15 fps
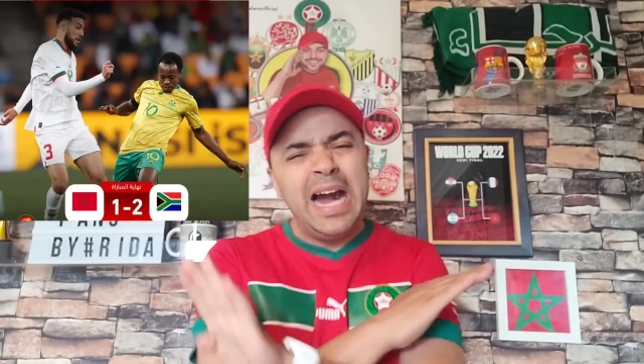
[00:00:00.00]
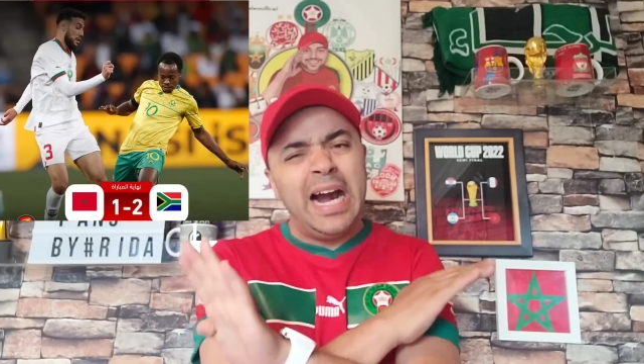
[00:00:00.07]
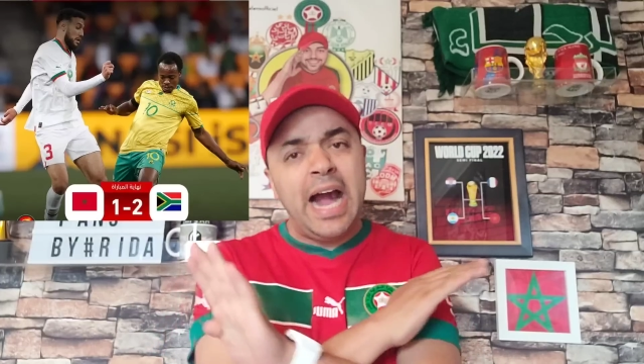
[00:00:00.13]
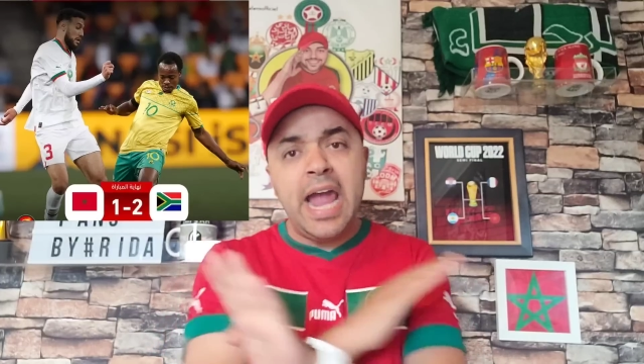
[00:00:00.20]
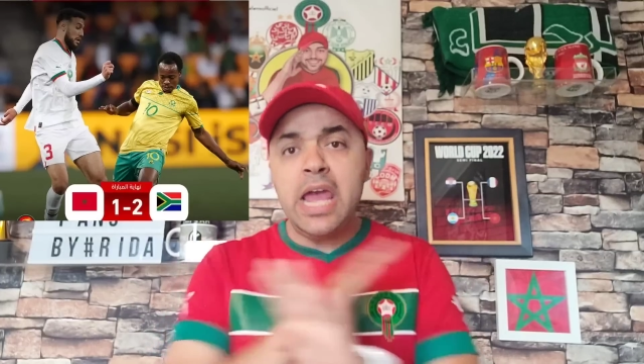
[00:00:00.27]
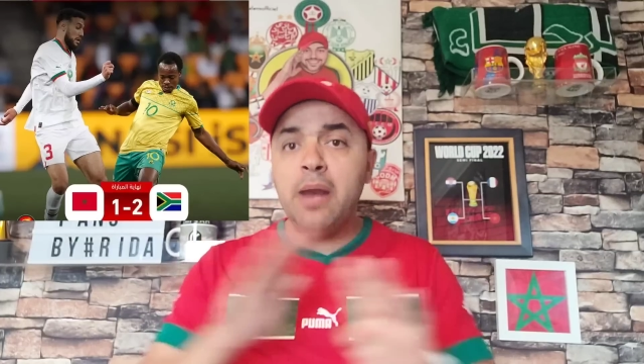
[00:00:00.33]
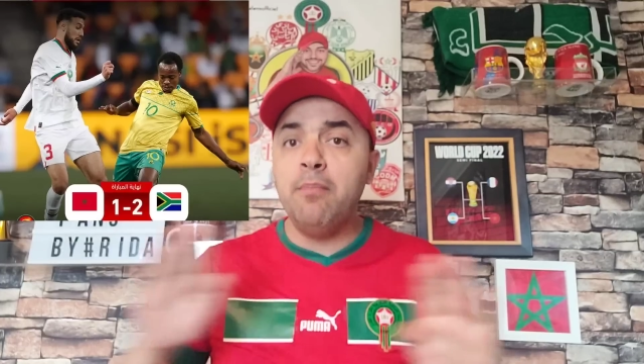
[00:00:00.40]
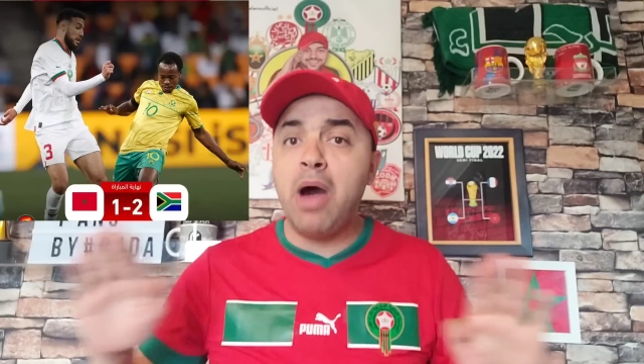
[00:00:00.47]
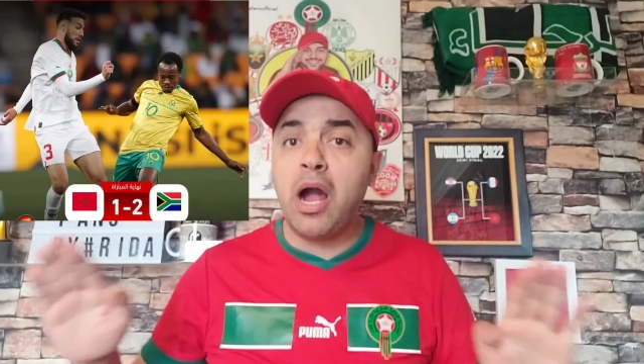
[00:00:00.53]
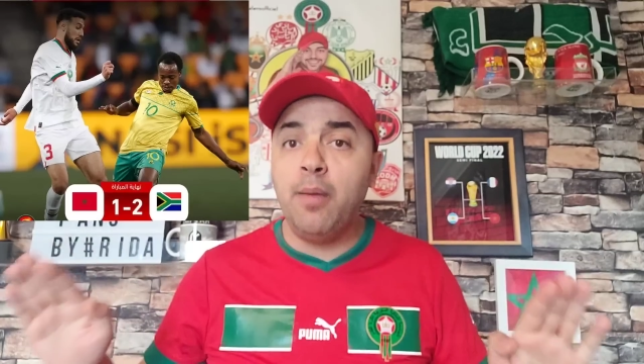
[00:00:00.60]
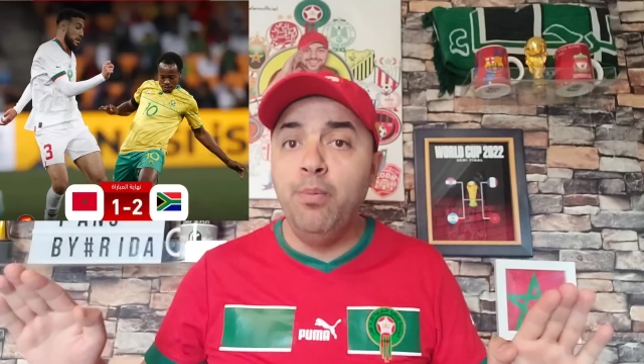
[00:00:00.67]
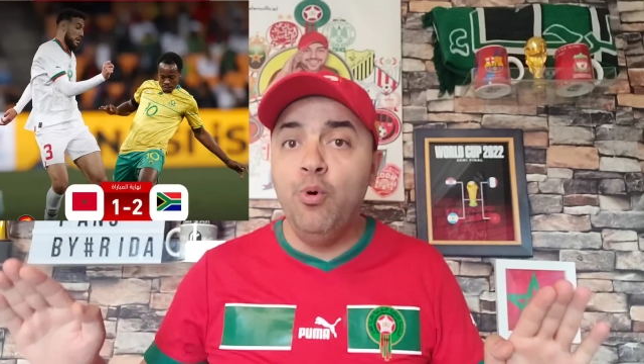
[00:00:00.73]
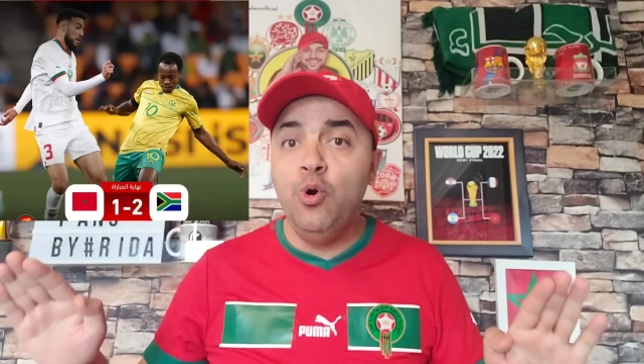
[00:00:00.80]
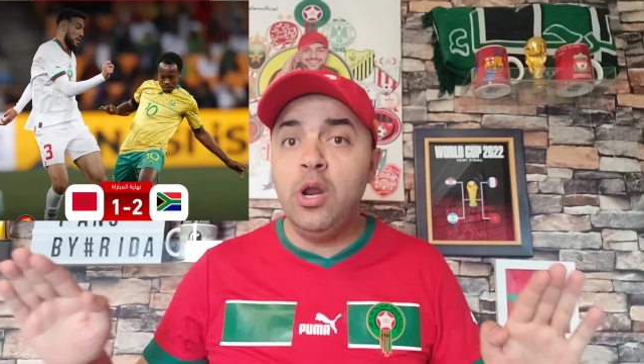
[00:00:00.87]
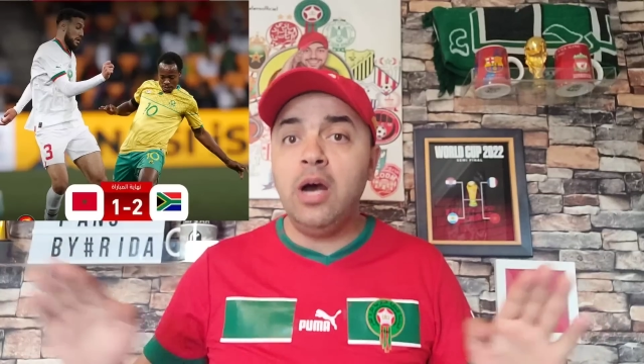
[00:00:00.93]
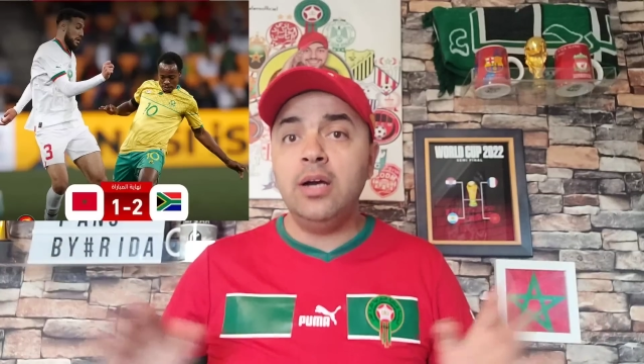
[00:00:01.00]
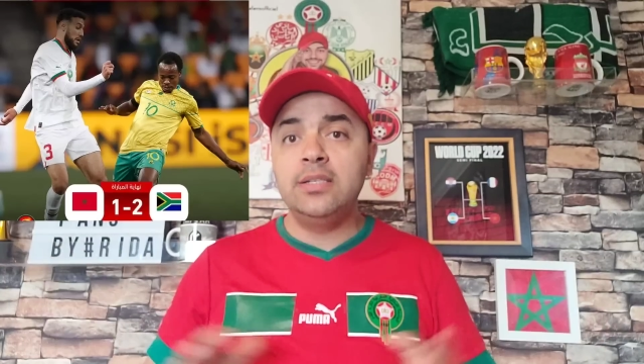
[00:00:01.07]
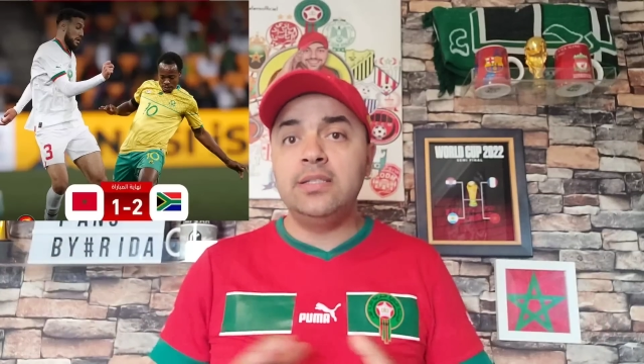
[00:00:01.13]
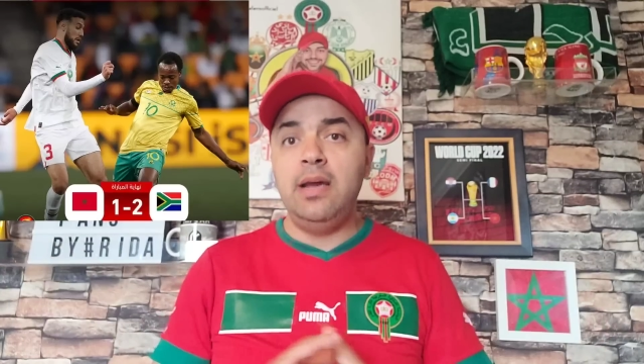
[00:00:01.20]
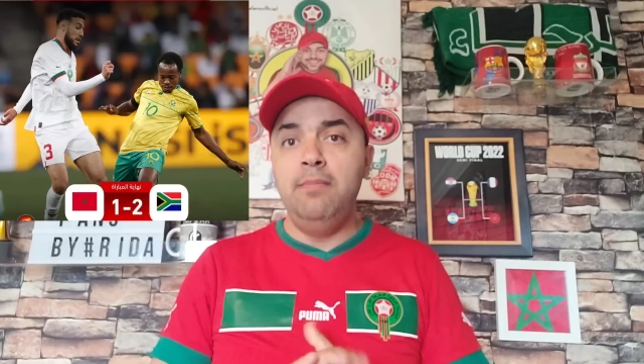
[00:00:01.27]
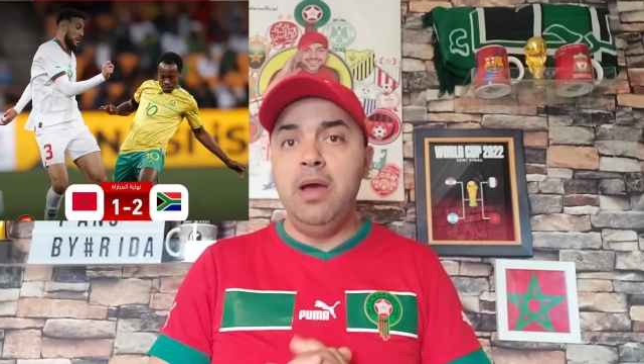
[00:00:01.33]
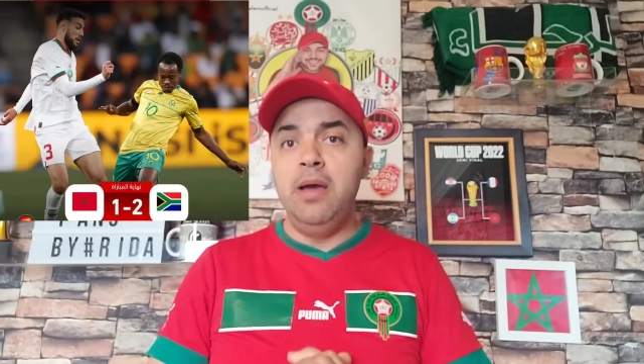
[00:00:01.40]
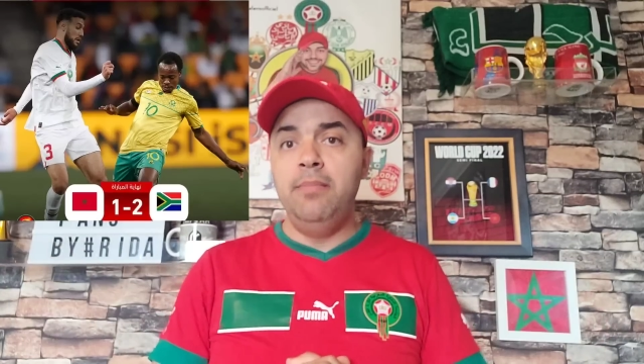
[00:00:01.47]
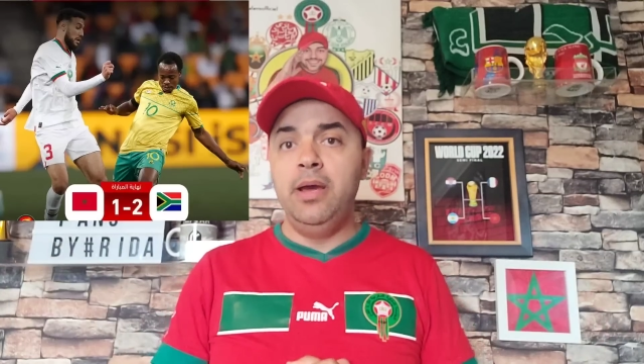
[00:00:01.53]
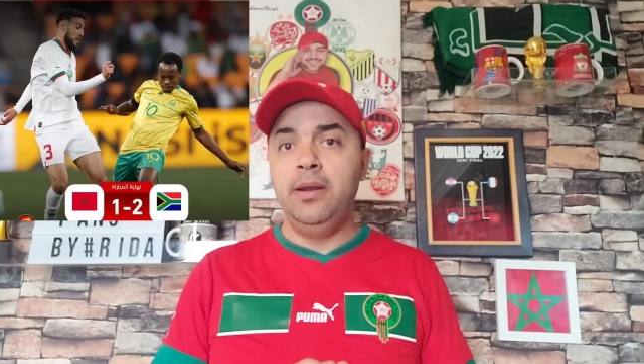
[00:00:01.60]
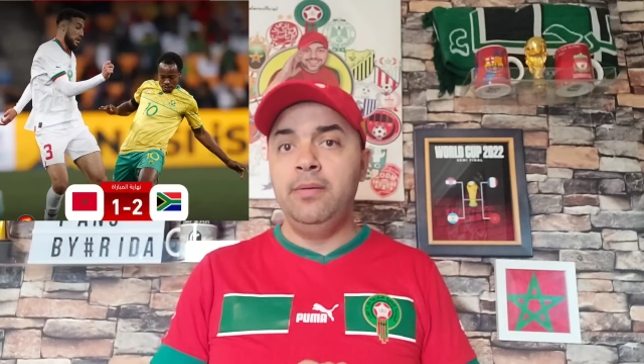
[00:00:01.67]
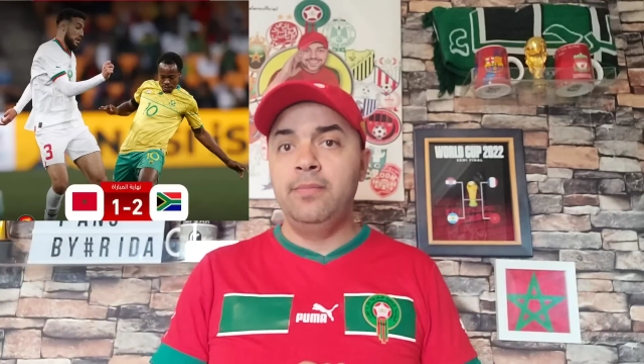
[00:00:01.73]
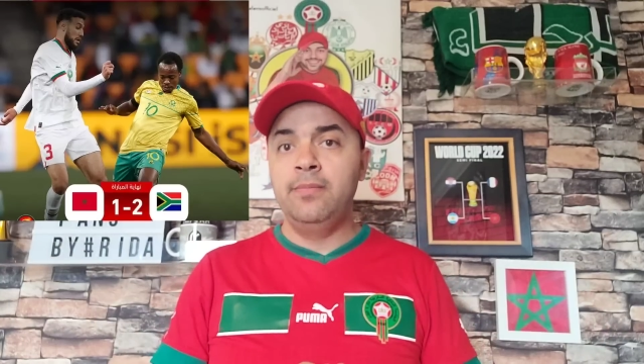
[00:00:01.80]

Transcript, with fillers: غير مقبوله تماما